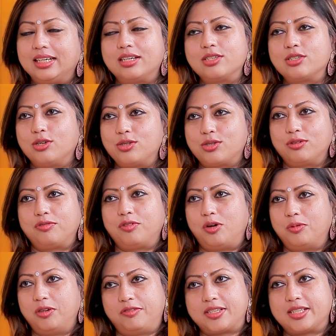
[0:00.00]
தட் இஸ் ஆல்சோ
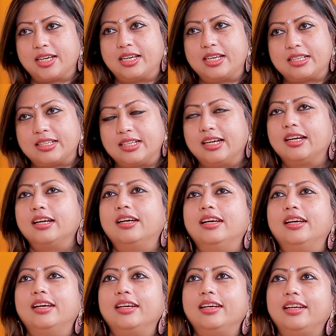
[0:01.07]
ஃபார்ம் ஆஃப் அ சயின்ஸ் தான்
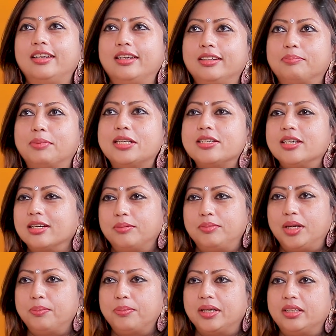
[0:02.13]
இல்லை
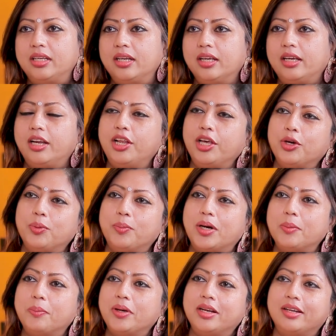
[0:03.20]
பஞ்சாங்கம்லாம் பார்த்தீங்கன்னா என்றைக்கோ
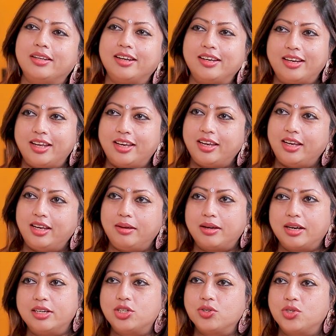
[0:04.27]
மழை பெய்யறதெல்லாம் இன்றைக்கி
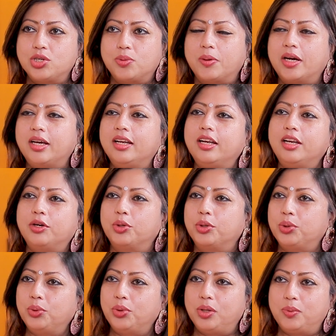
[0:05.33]
கணிச்சு வச்சுருப்பாங்க இல்லை இன்றைக்கி
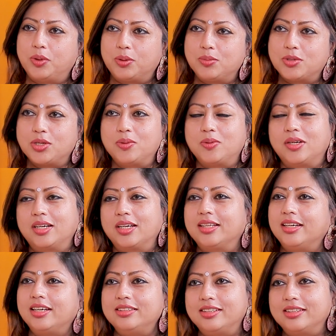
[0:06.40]
ஒரு தூரல் வரும்னு சொல்லுவாங்க
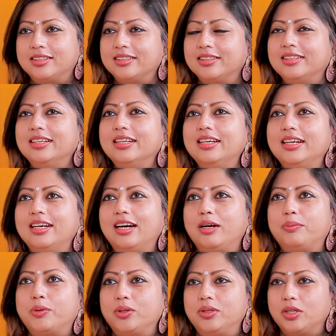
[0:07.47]
ஏதாவது இருக்குது
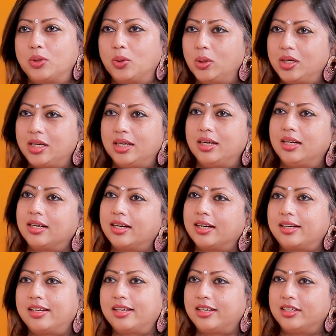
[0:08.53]
அப்புறம் இந்த கோள்கள் எல்லாம்
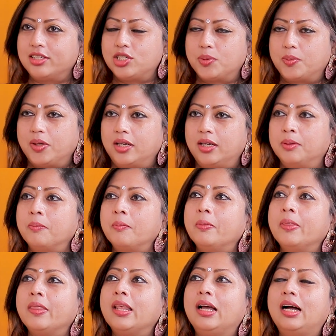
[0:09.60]
கரெக்டாக கணிச்சிருப்பாங்க
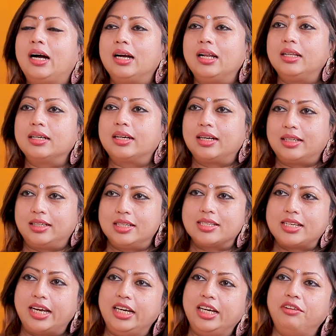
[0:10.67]
ஆனால் அதை கரெக்டாக
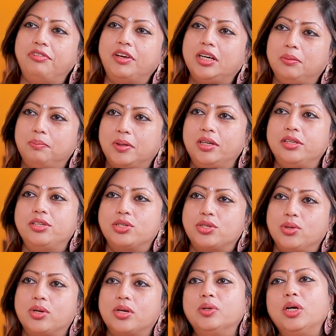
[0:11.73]
சயின்டிஃபிக்காக படித்து
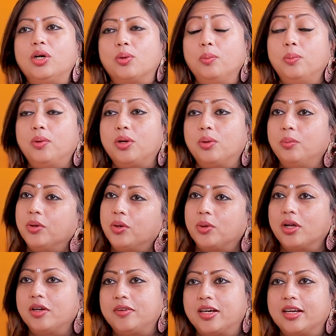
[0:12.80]
சொல்கிறவங்க ரொம்ப ரொம்ப
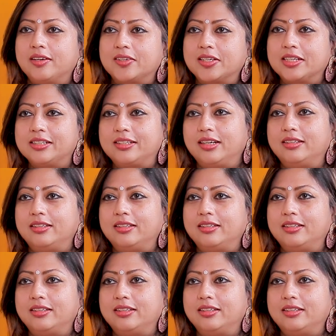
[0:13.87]
குறைவானவர்கள்